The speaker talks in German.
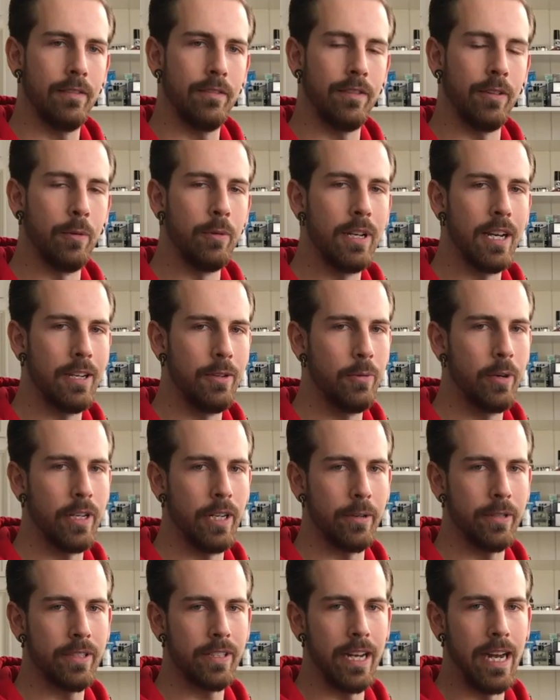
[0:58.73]
früher nur
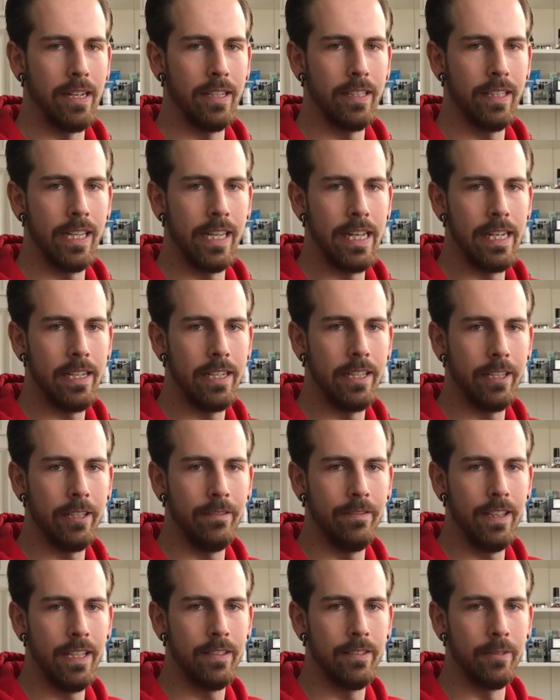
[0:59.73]
in Australien erhältlich
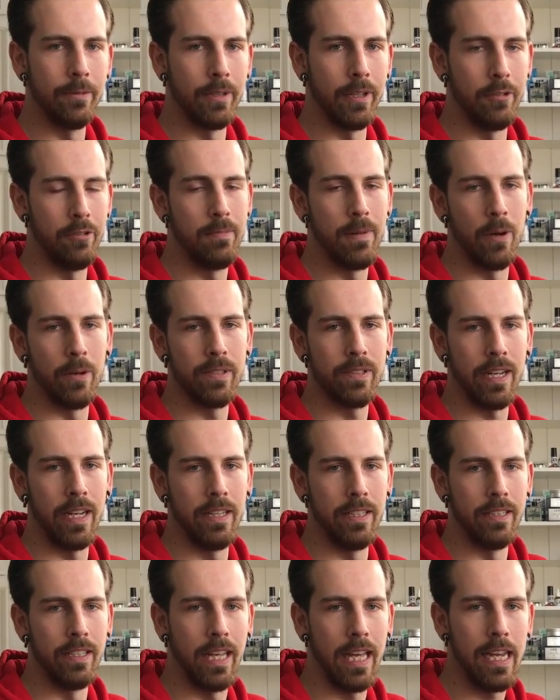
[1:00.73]
gewesen oder über
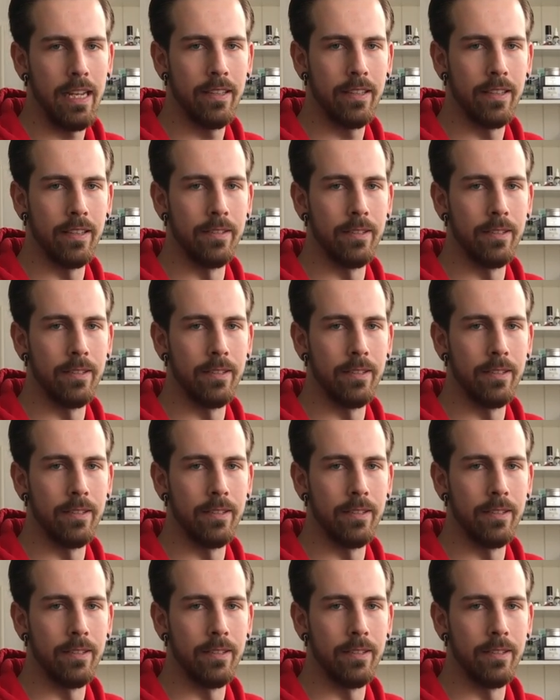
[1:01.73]
Australien direkt.